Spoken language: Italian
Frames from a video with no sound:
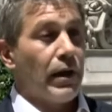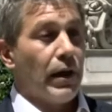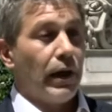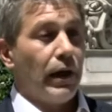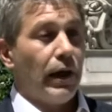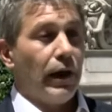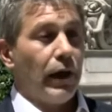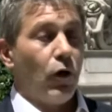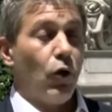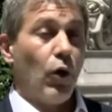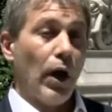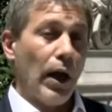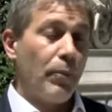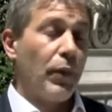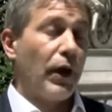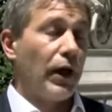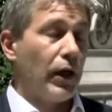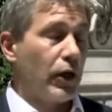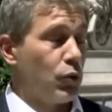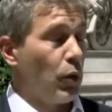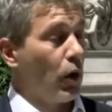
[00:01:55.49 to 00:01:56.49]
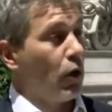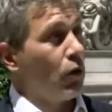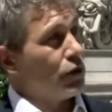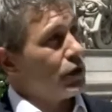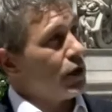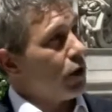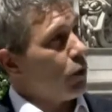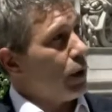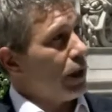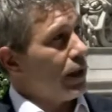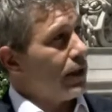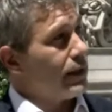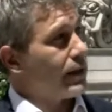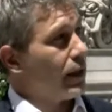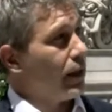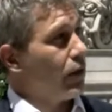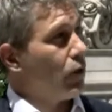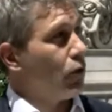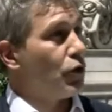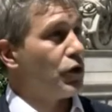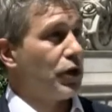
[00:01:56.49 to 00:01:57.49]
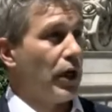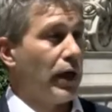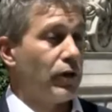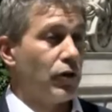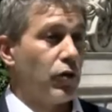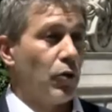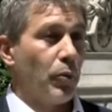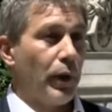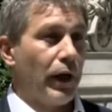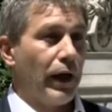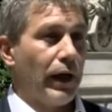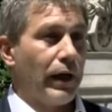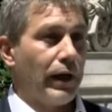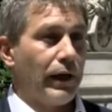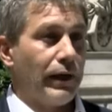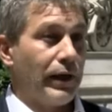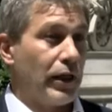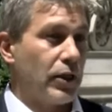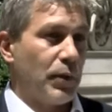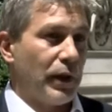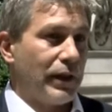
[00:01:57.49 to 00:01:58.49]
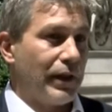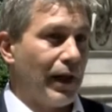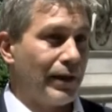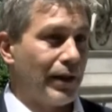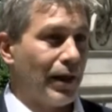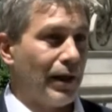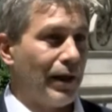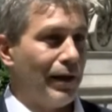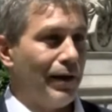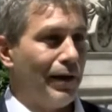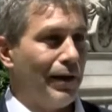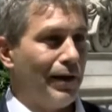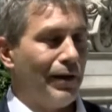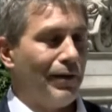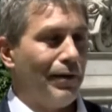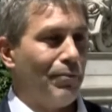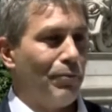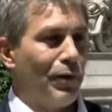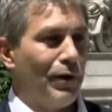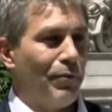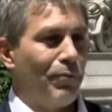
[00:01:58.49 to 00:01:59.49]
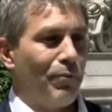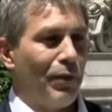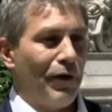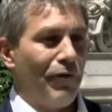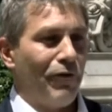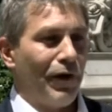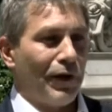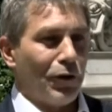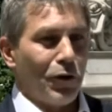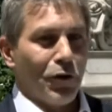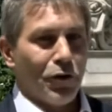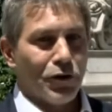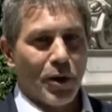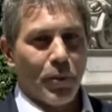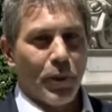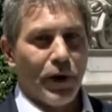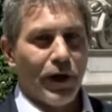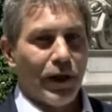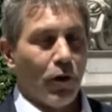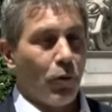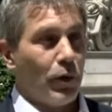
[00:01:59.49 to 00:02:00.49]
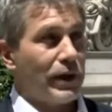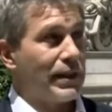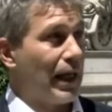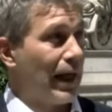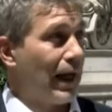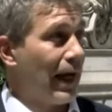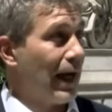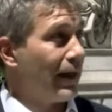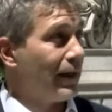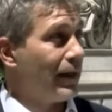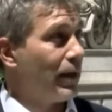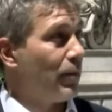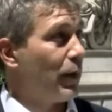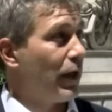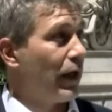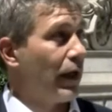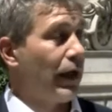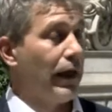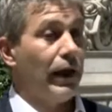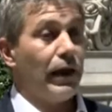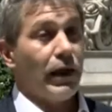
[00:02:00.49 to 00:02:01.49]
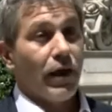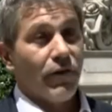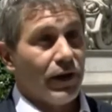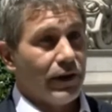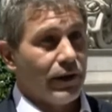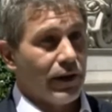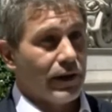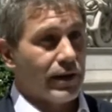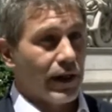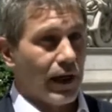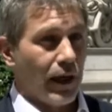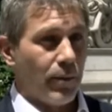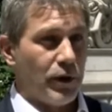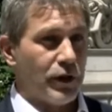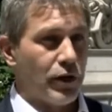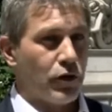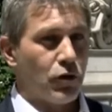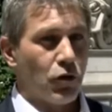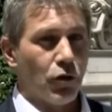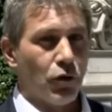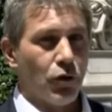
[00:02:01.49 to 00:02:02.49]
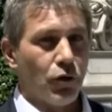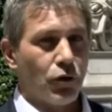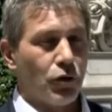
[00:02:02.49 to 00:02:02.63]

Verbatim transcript: eh, lo è per le sue conseguenze, non certo per inaspettata per il fatto di non sapere che questa accade perché gli eventi estremi si sono sono